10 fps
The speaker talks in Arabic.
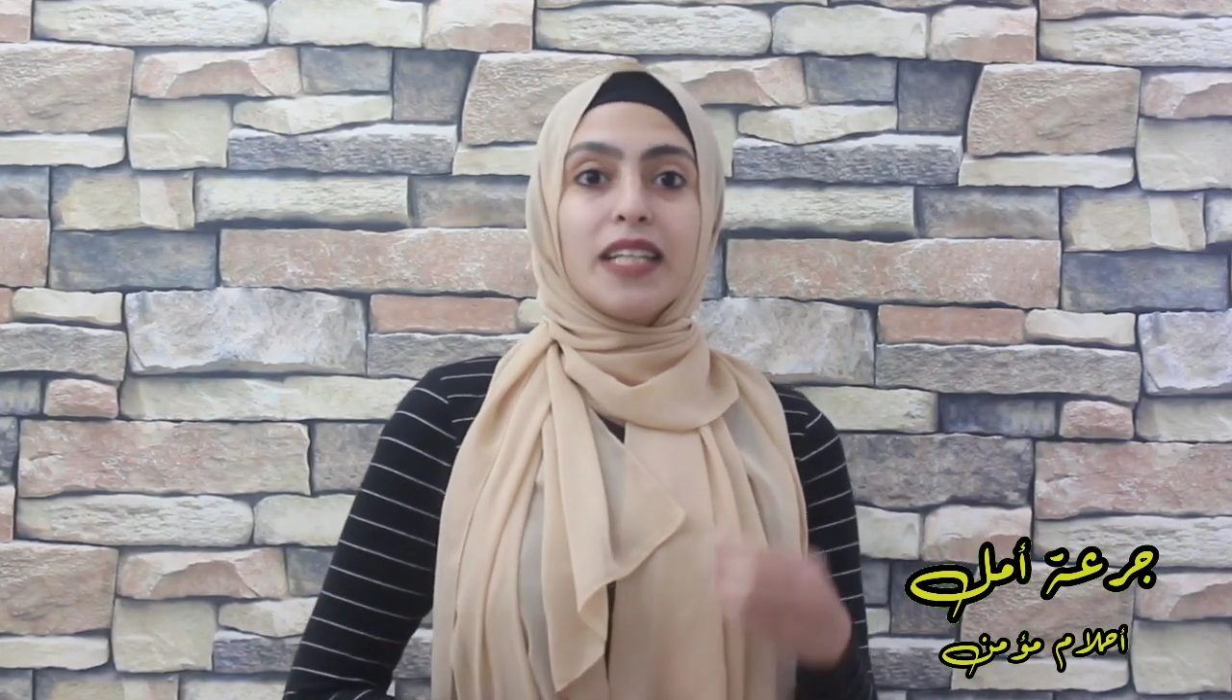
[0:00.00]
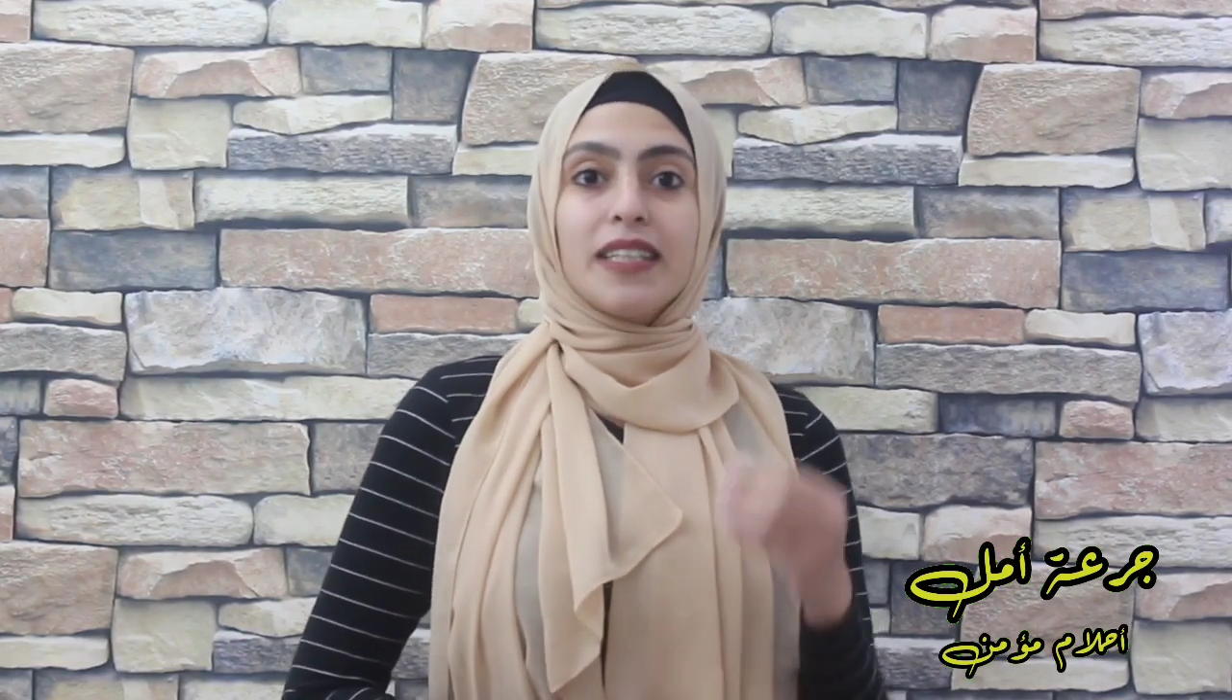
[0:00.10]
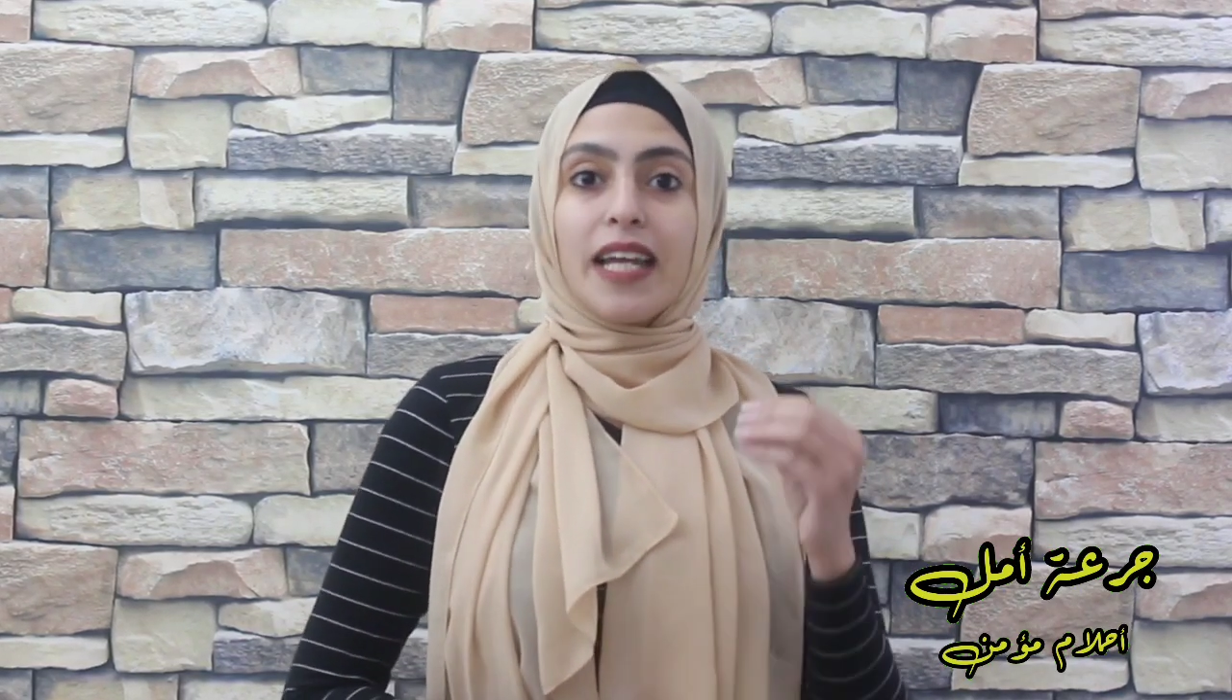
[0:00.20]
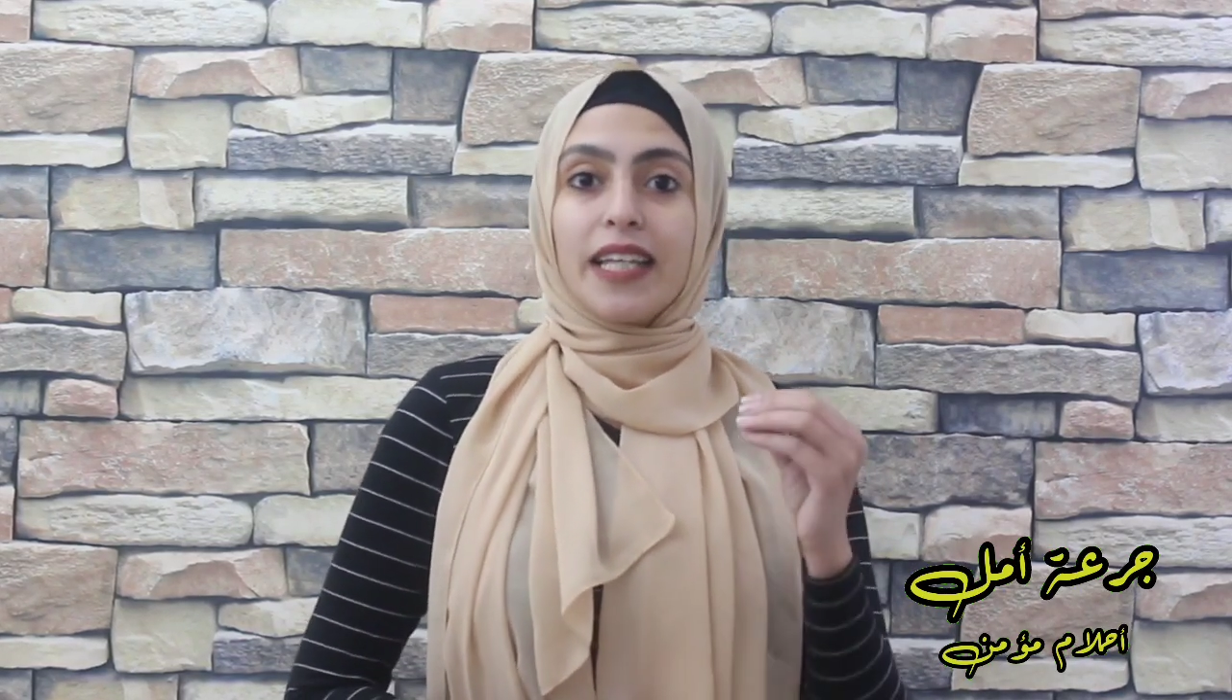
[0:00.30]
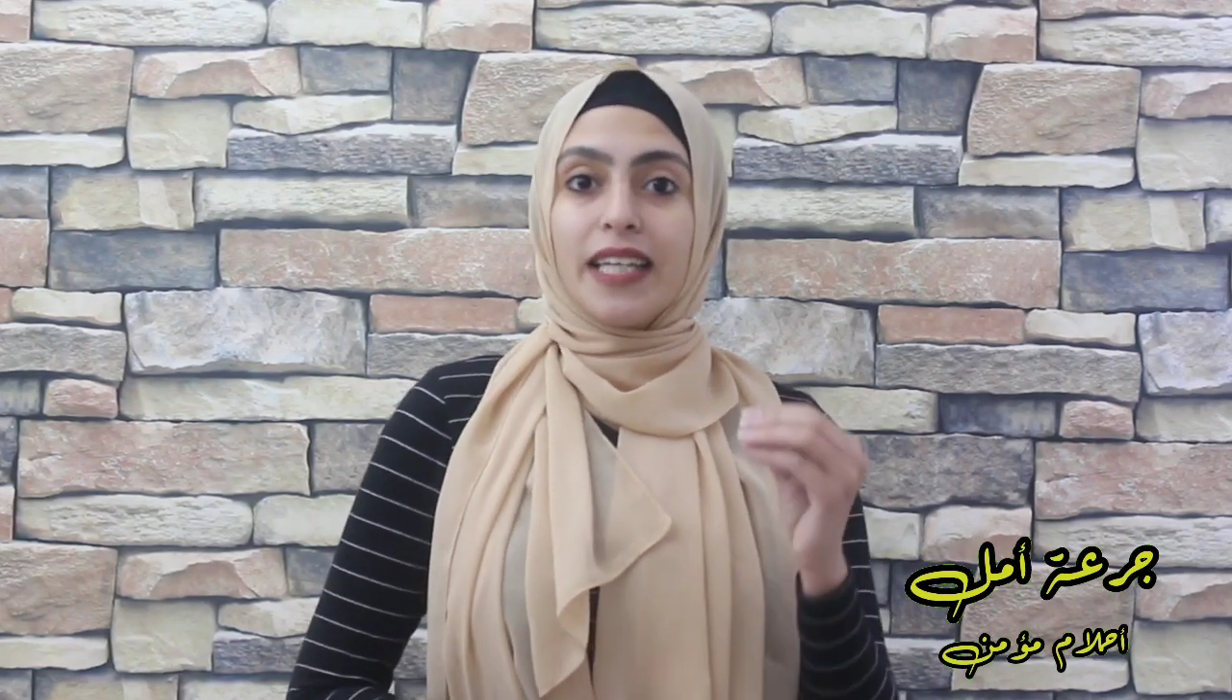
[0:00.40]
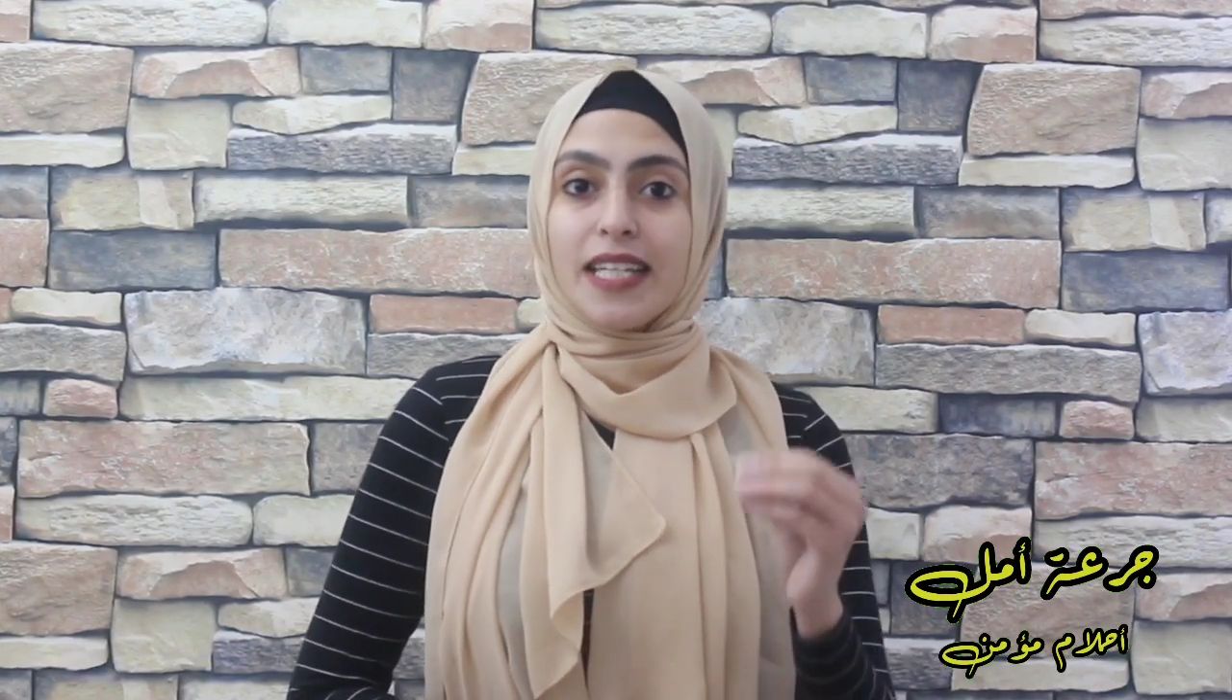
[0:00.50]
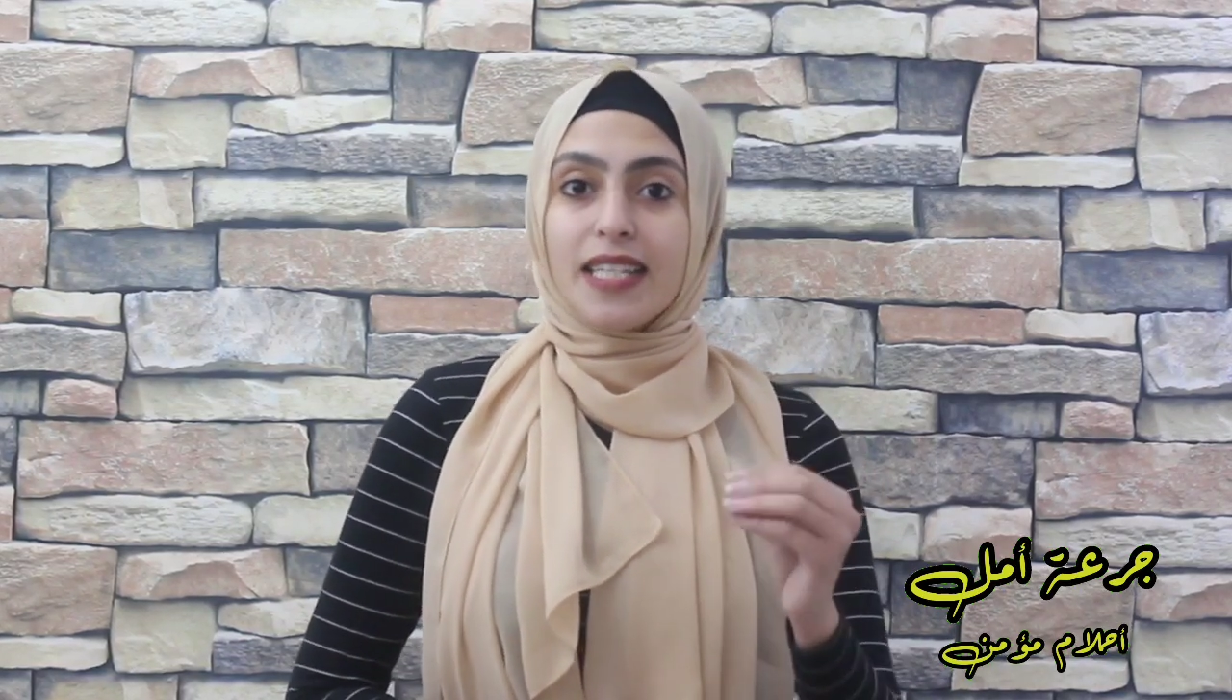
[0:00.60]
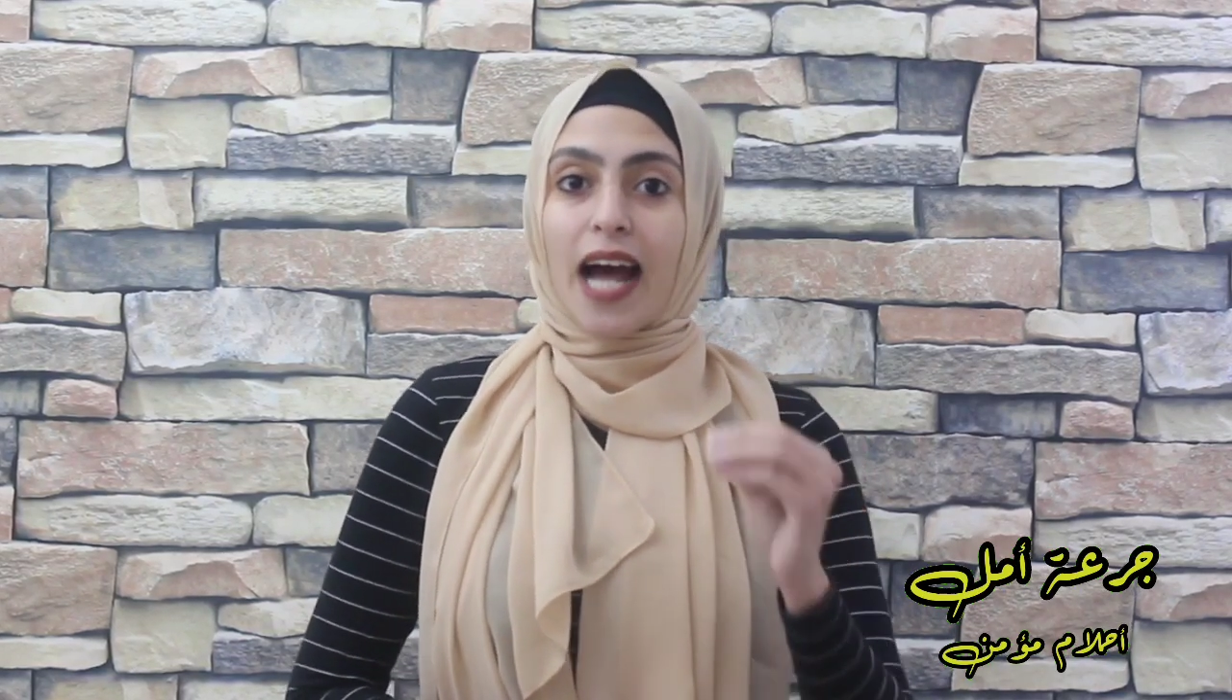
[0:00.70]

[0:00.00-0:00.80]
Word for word: التركيز